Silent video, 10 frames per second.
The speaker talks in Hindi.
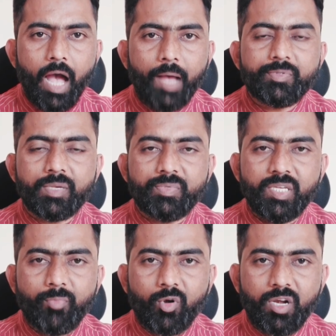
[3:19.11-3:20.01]
अब
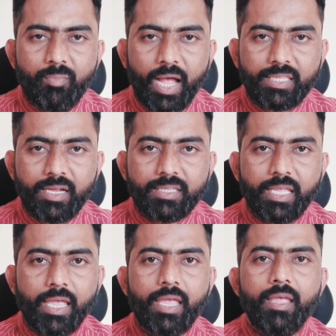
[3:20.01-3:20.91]
सबसे इंपॉर्टेंट बात
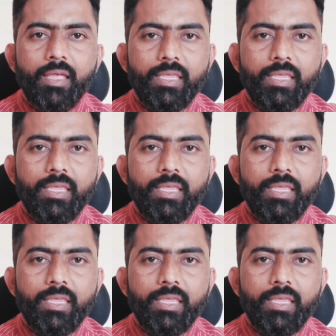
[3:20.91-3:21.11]
करते हैं